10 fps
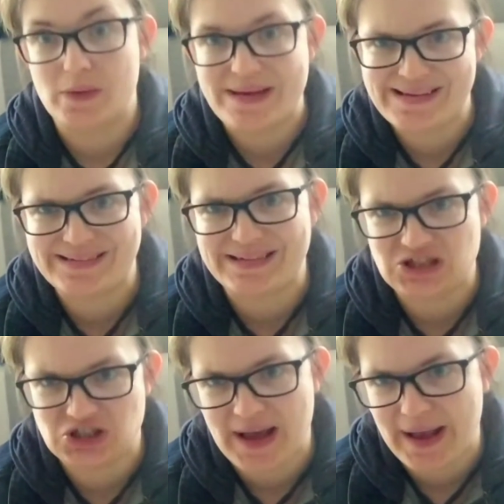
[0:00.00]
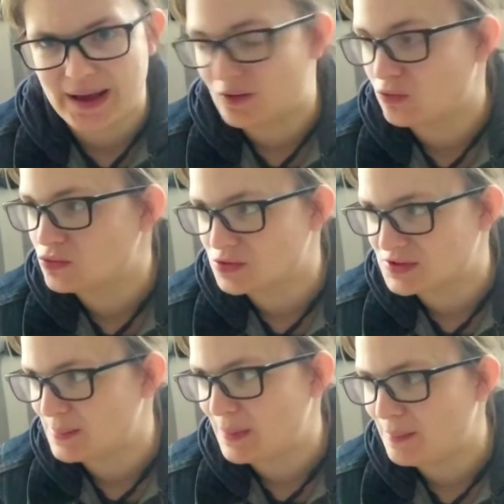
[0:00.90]
oui, c'est cher et tout, je
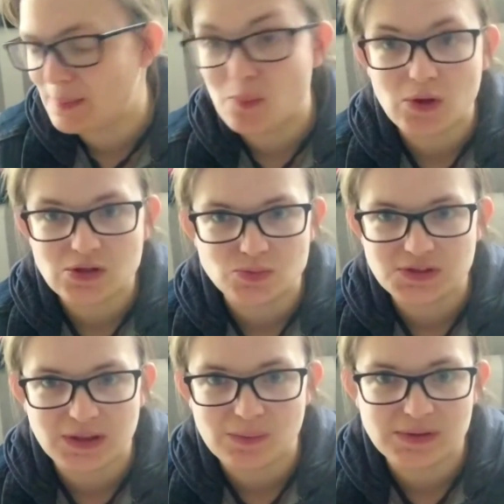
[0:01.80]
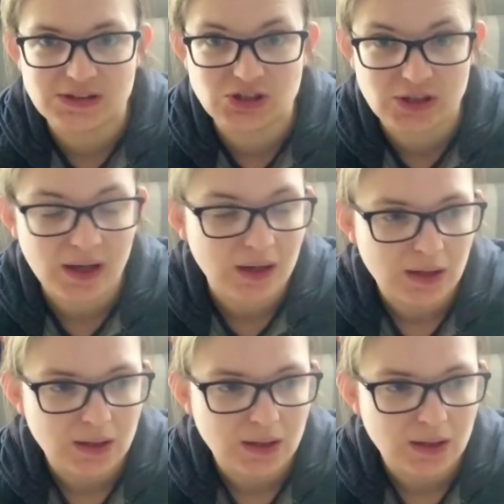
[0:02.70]
sais, mais moi, je me dirais, oui, c'est cher.